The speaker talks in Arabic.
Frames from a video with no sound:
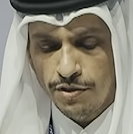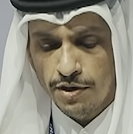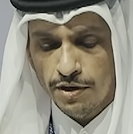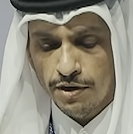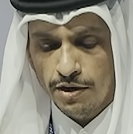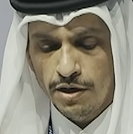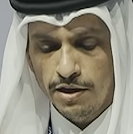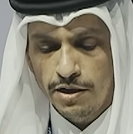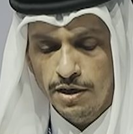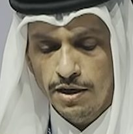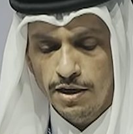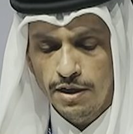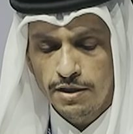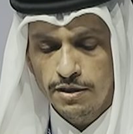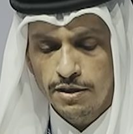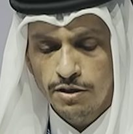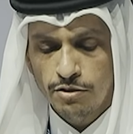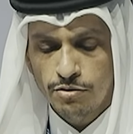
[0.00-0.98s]
الذرائع
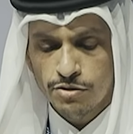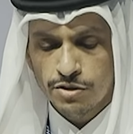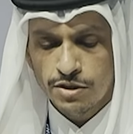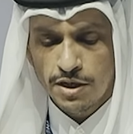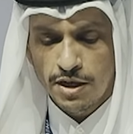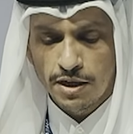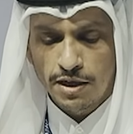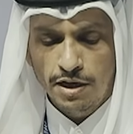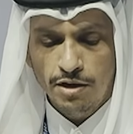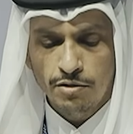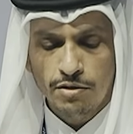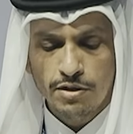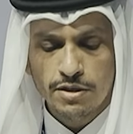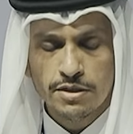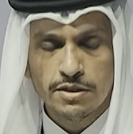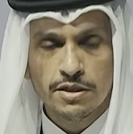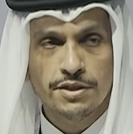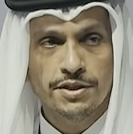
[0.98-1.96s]
التي تساق
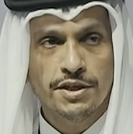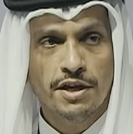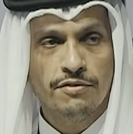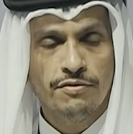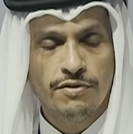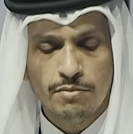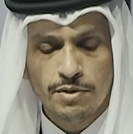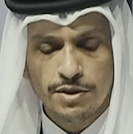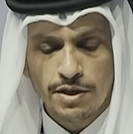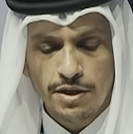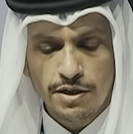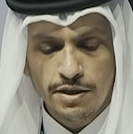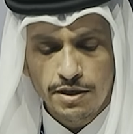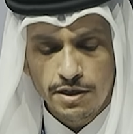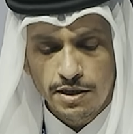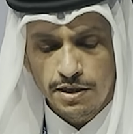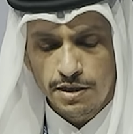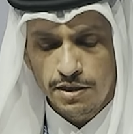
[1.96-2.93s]
حول استهداف
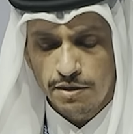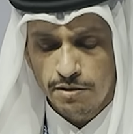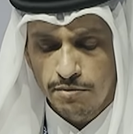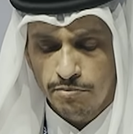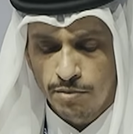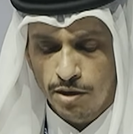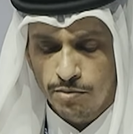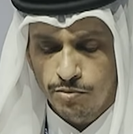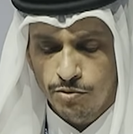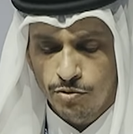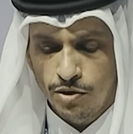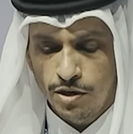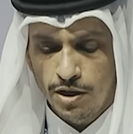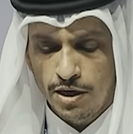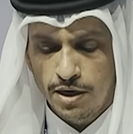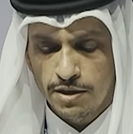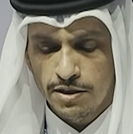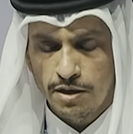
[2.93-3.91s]
المدنيين
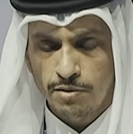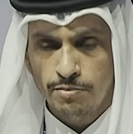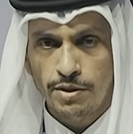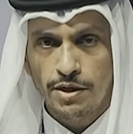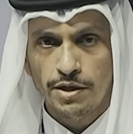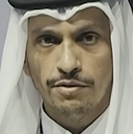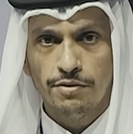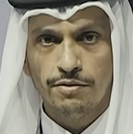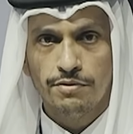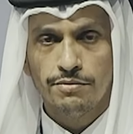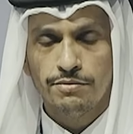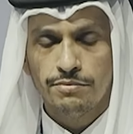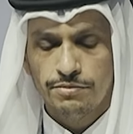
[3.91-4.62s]
مقبولة لدى البعض